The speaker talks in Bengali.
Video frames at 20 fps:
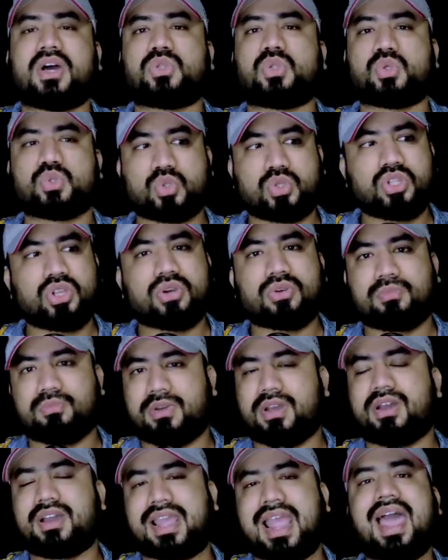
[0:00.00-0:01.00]
তো যদিও
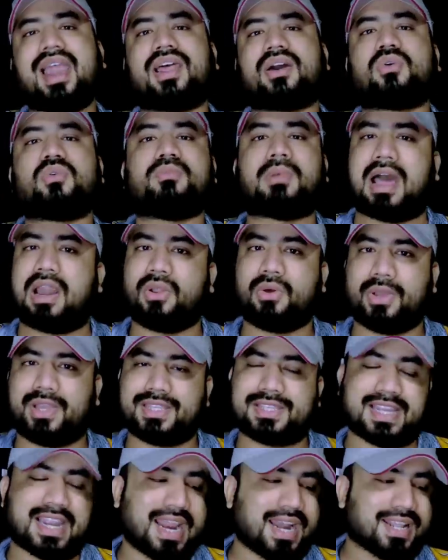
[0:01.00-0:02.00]
খেলা খুব ভালো
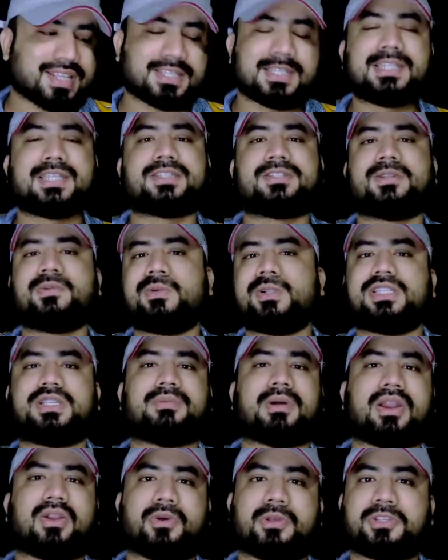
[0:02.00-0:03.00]
হয়েছে খেলা সিরিয়াসলি বলছি
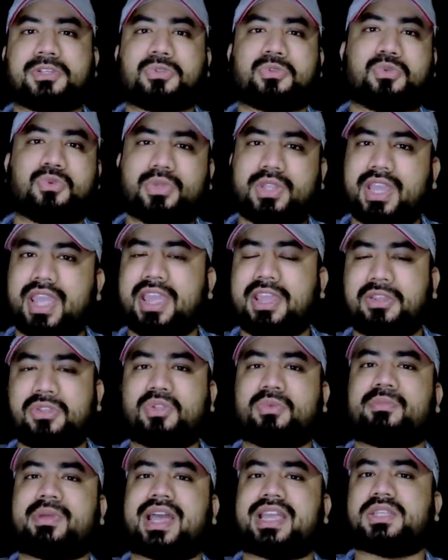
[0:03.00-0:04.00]
ভালো হয়েছে দুদিকে
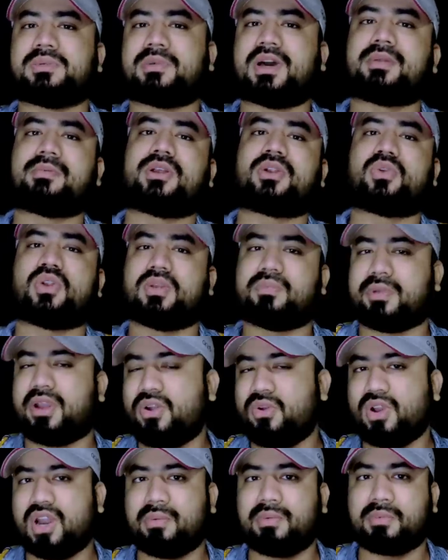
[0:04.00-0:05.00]
কিন্তু ম্যাচ বারবার করে
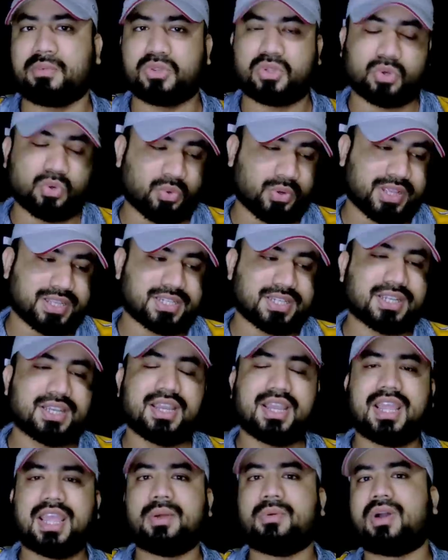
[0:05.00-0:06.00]
পেন্ডুলামের মতো ঘুরেছে
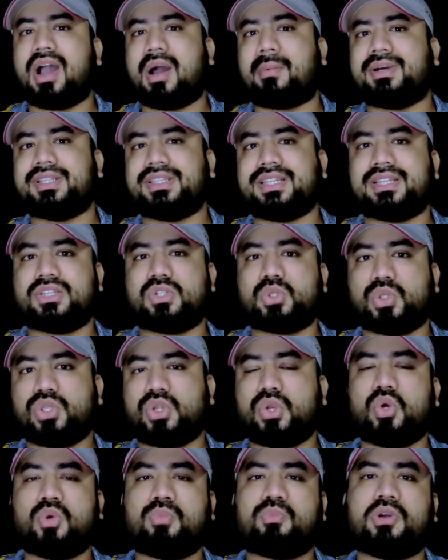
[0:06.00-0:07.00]
এবং আমাদের যদি
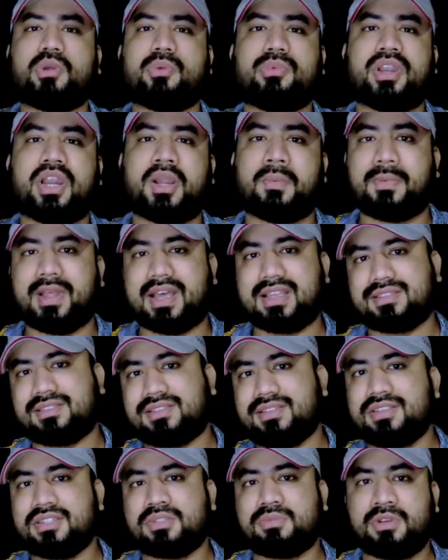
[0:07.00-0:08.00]
নব্বই মিনিট প্লাস
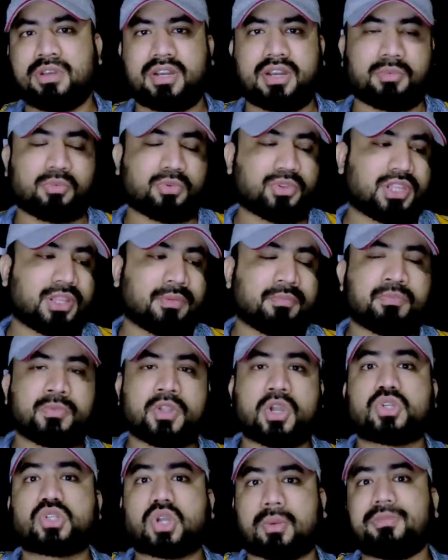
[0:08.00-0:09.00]
তিরিশ মিনিটের মধ্যে
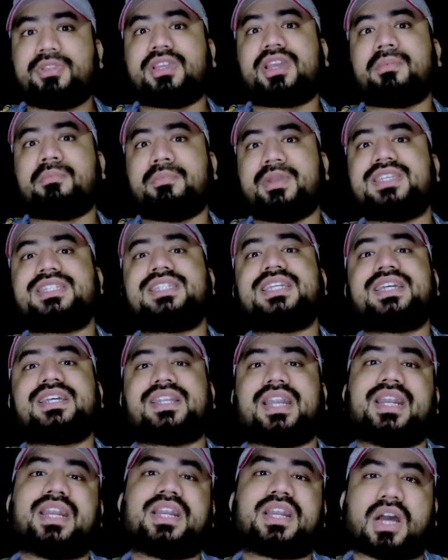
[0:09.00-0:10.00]
সব থেকে বেশি
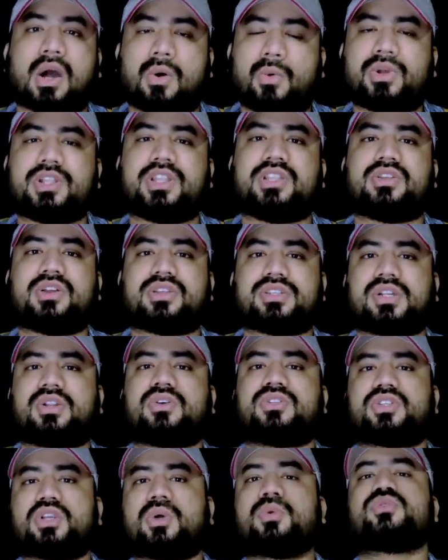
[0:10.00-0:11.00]
ক্রেডিট কাউকে দিতে হয় সেটা
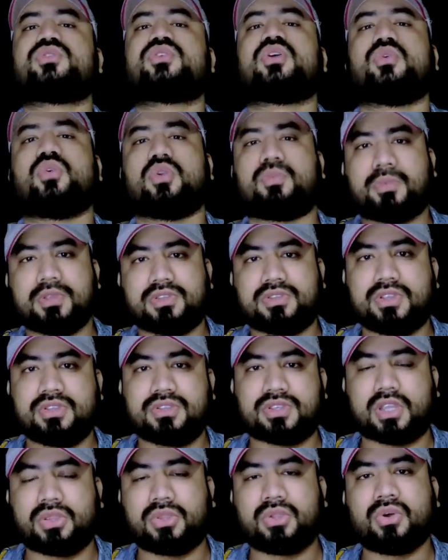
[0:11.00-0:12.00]
হচ্ছে অবশ্যই গুরপ্রীত সিং
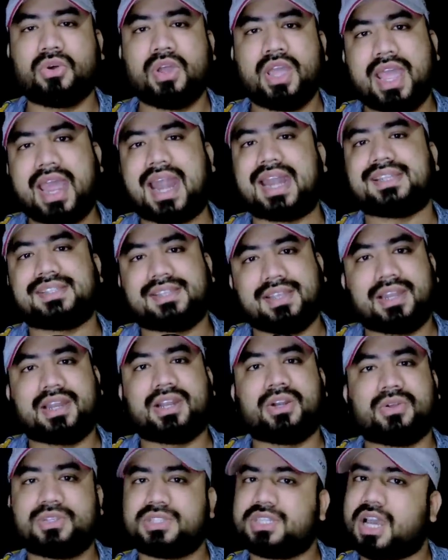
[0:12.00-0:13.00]
সান্ধু অ্যান্ড
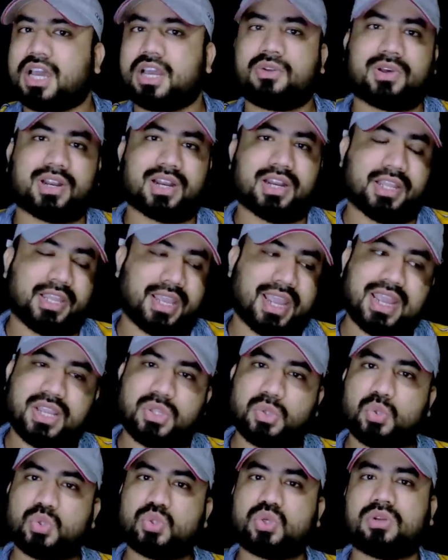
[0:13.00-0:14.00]
সেকেন্ড হচ্ছে আনোয়ার আলী এই
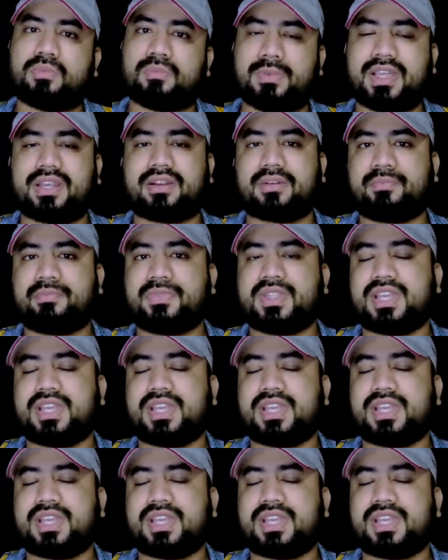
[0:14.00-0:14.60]
দুজন প্লেয়ার